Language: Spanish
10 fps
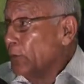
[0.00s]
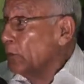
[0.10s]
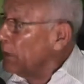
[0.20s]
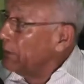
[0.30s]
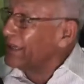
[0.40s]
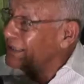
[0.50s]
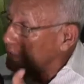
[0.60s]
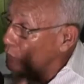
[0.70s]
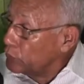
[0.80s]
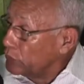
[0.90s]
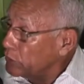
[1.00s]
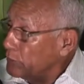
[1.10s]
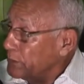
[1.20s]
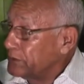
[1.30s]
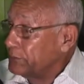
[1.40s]
problemas quirúrgicos
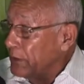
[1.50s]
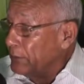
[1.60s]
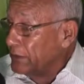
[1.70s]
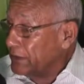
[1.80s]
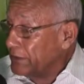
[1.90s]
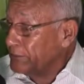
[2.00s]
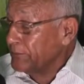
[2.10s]
principalmente